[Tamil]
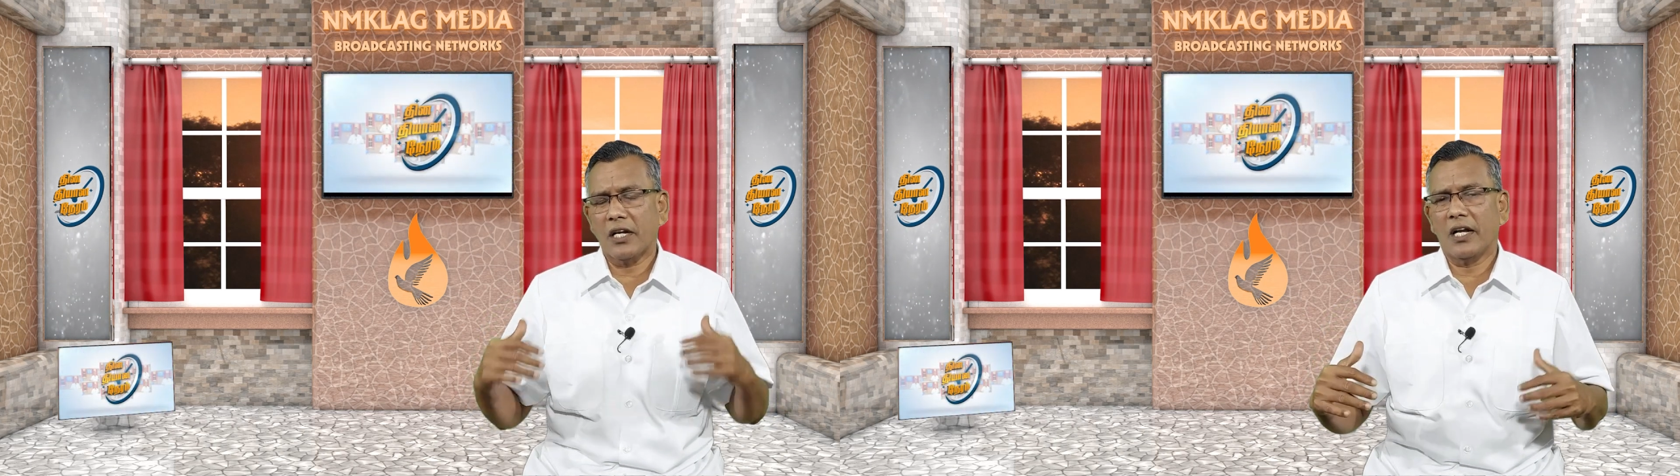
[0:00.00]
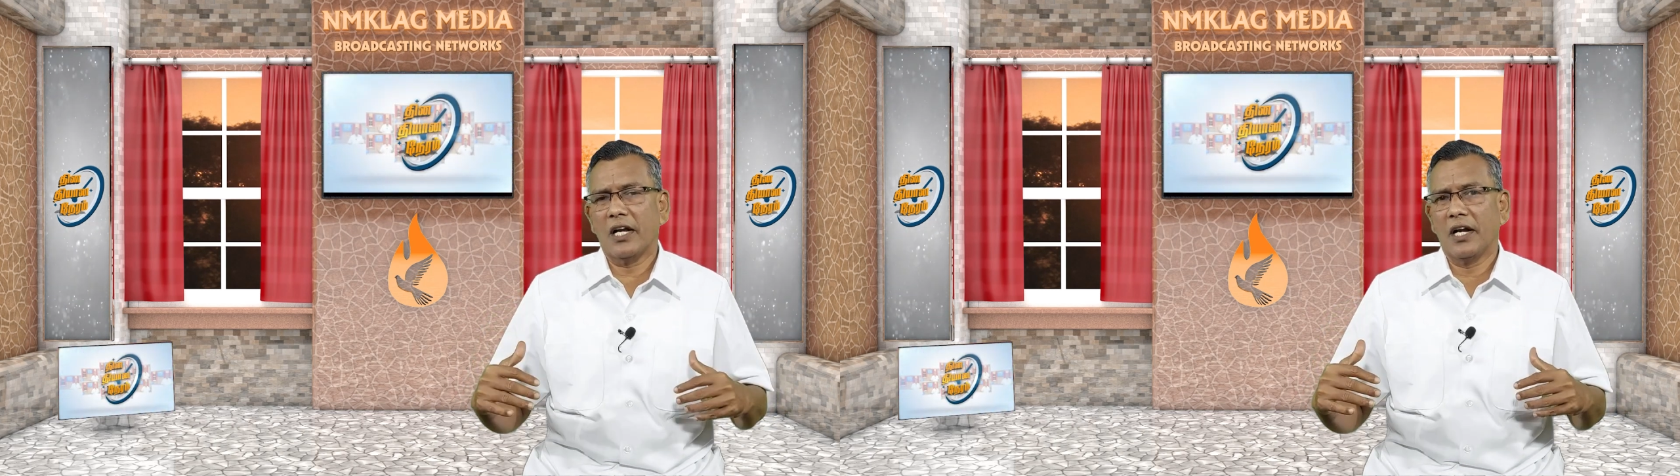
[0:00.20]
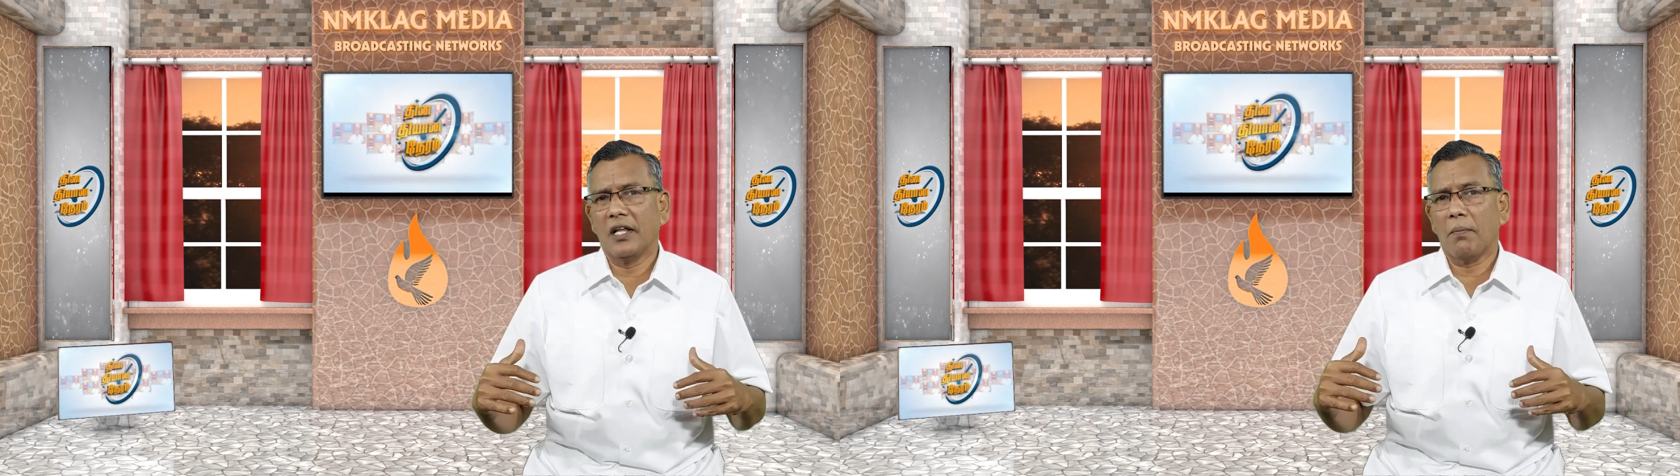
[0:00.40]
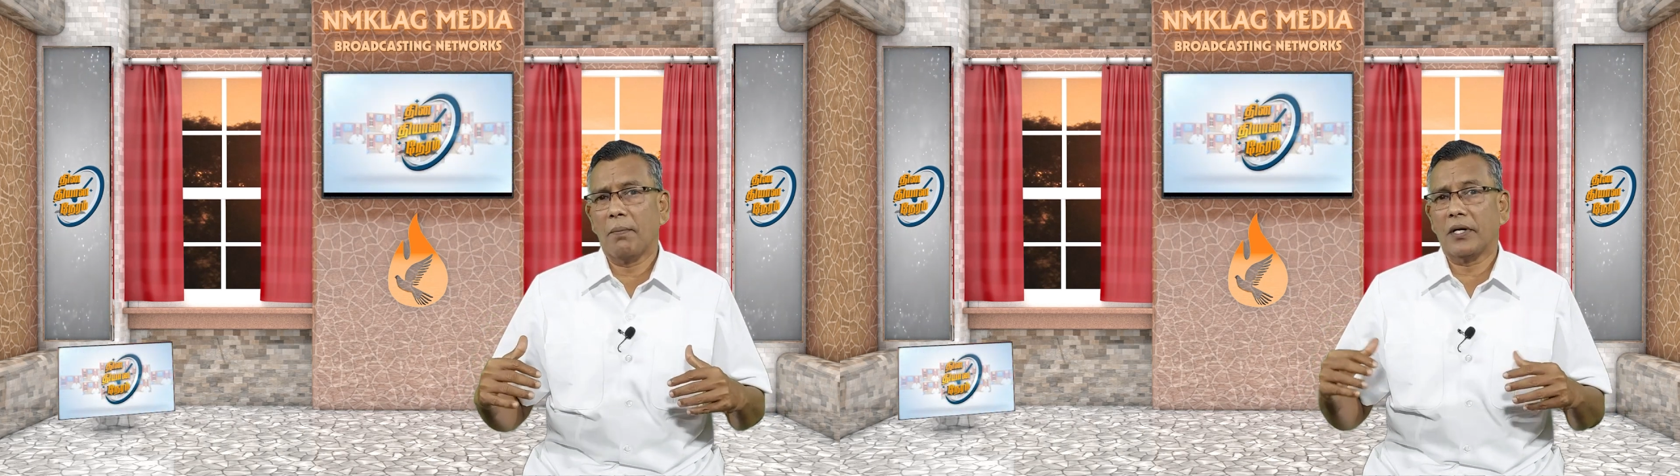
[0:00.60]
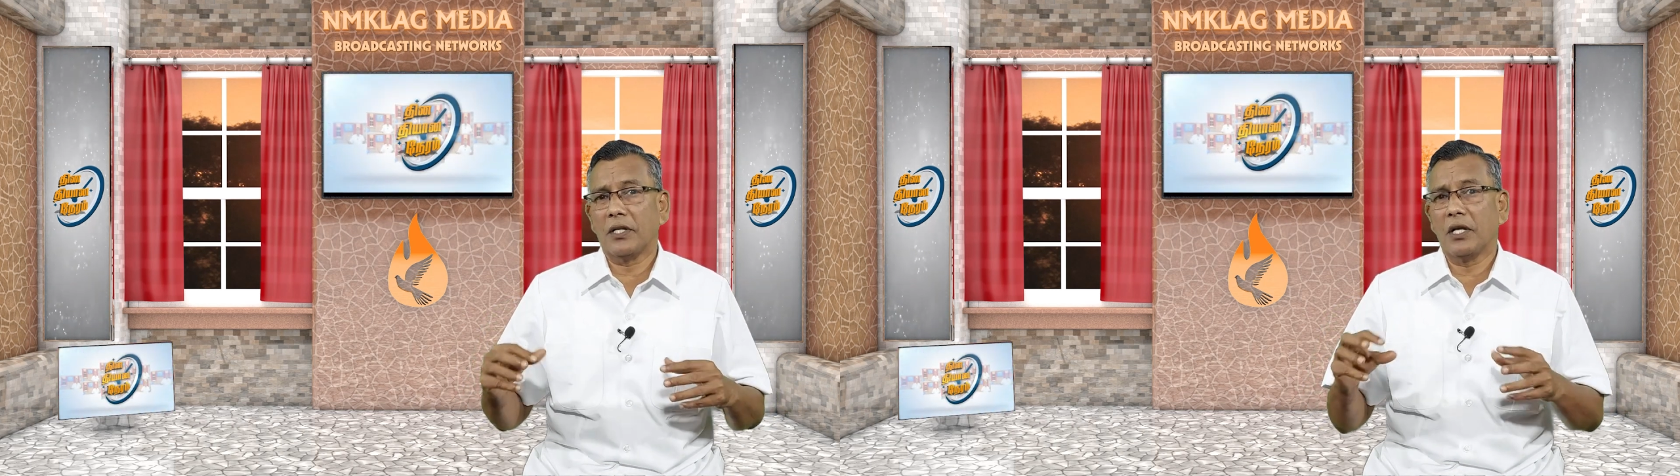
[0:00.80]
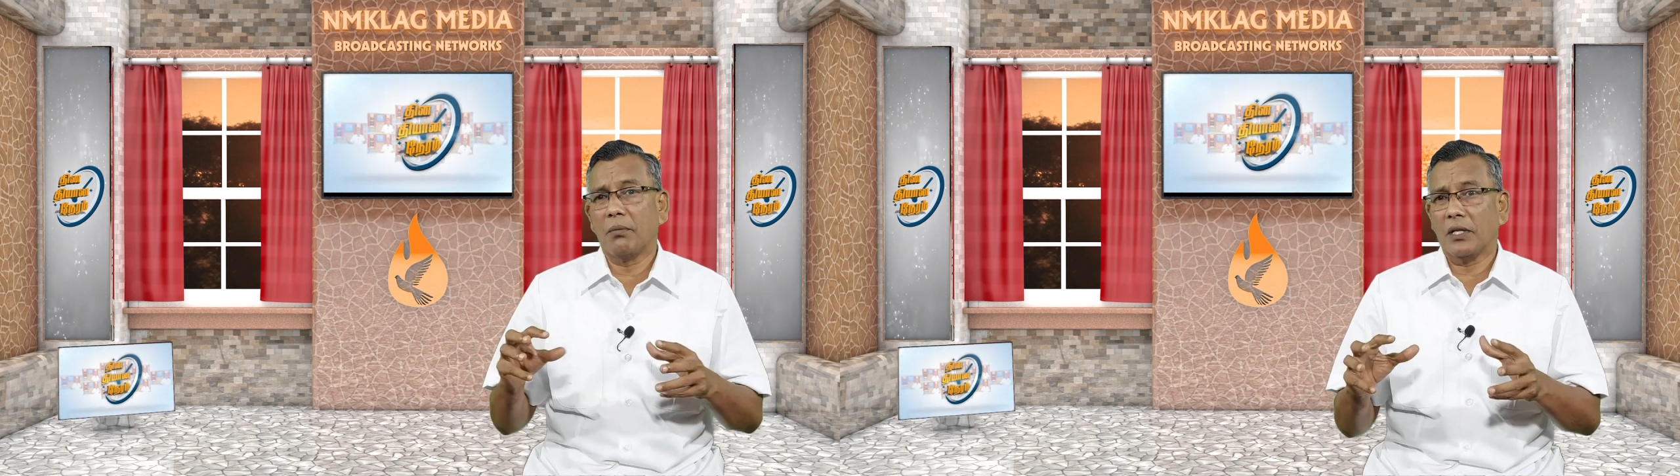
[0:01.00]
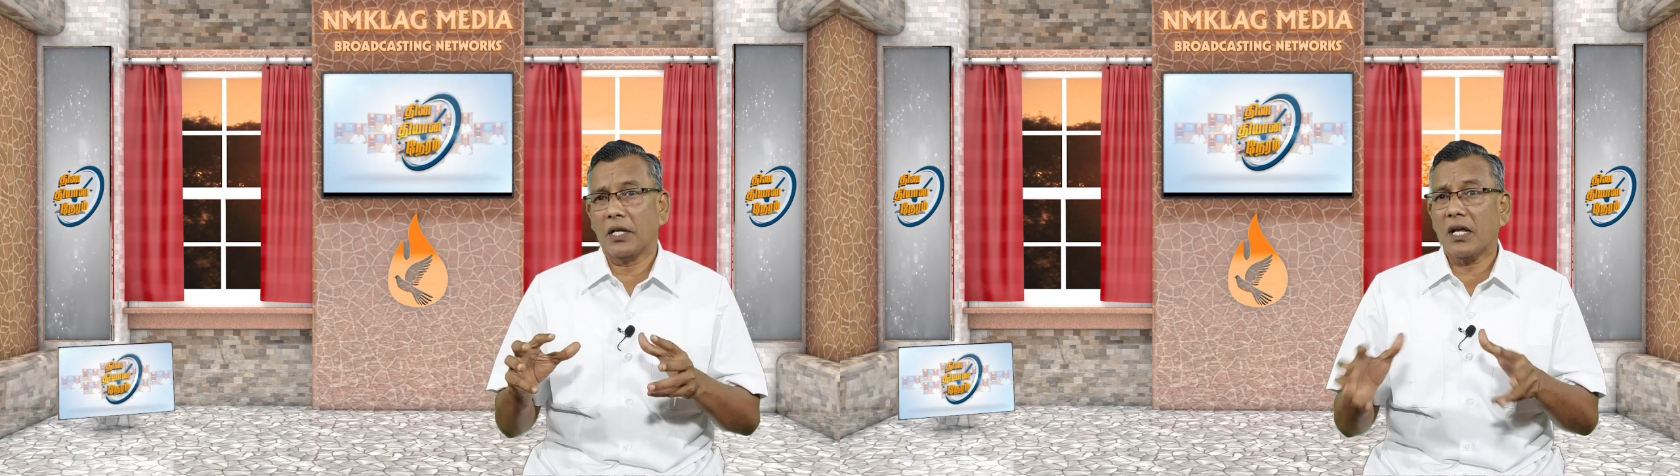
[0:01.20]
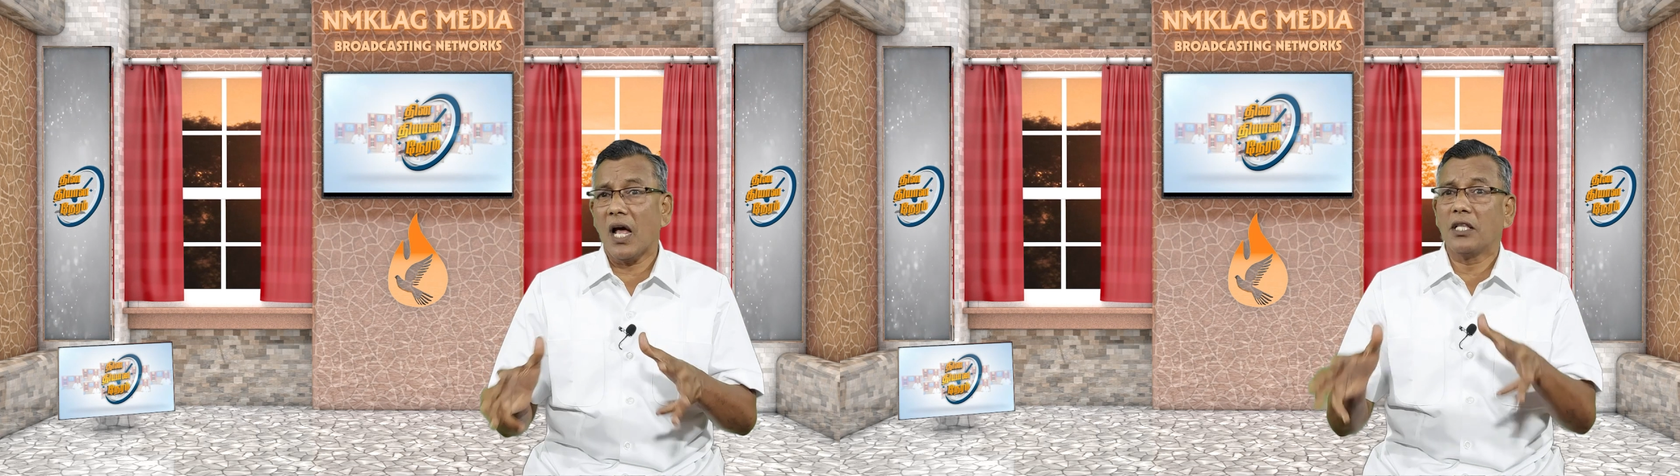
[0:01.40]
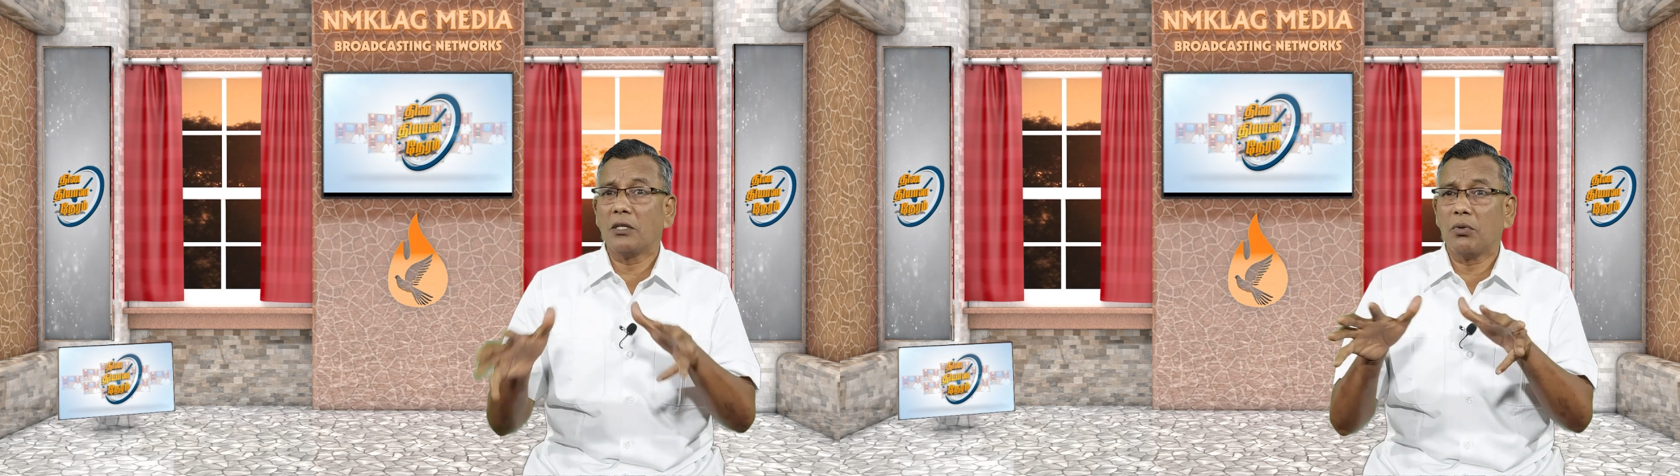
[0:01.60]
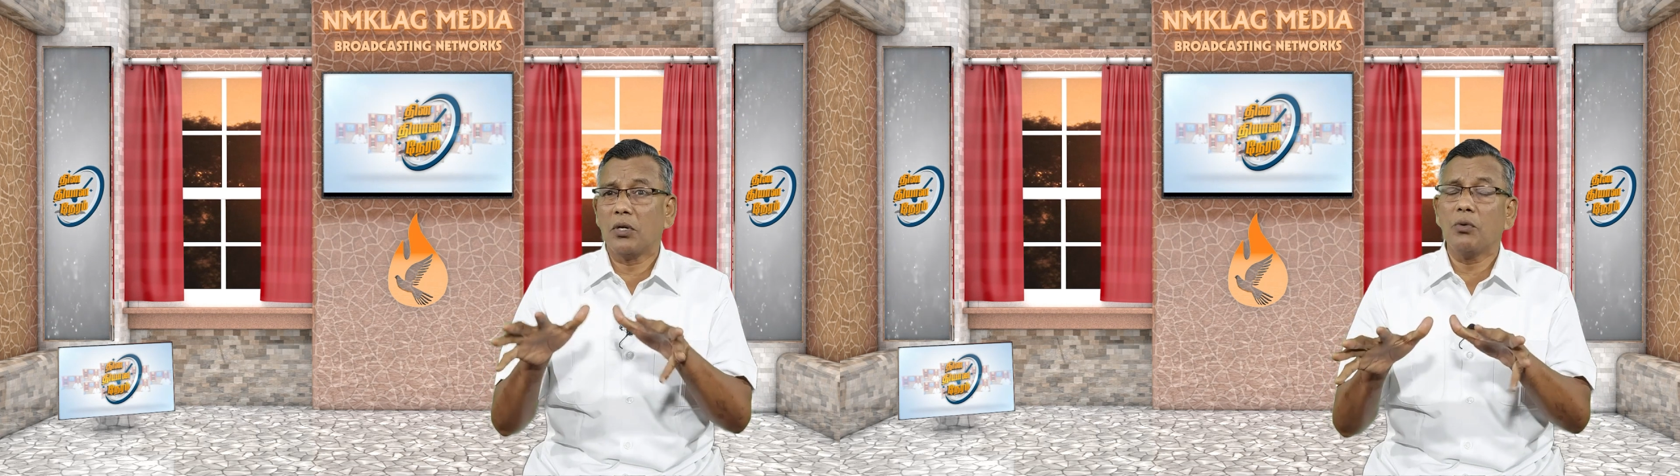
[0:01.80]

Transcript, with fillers: நாட்களில் எழுதப்பட்டது என்பதற்கு அது